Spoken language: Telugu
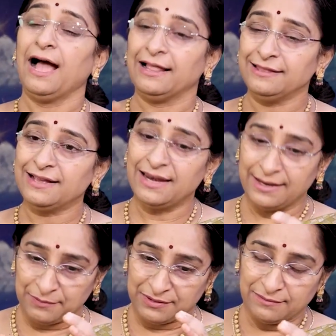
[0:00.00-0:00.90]
అందుకని
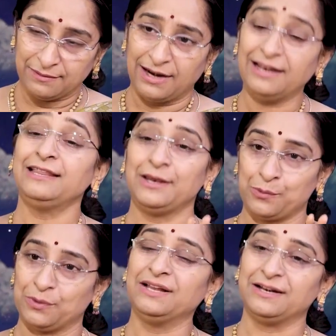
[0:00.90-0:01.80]
అన్నం
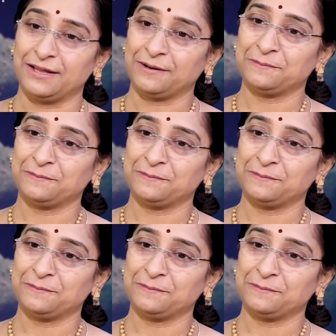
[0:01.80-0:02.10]
తినకూడదు అంటారు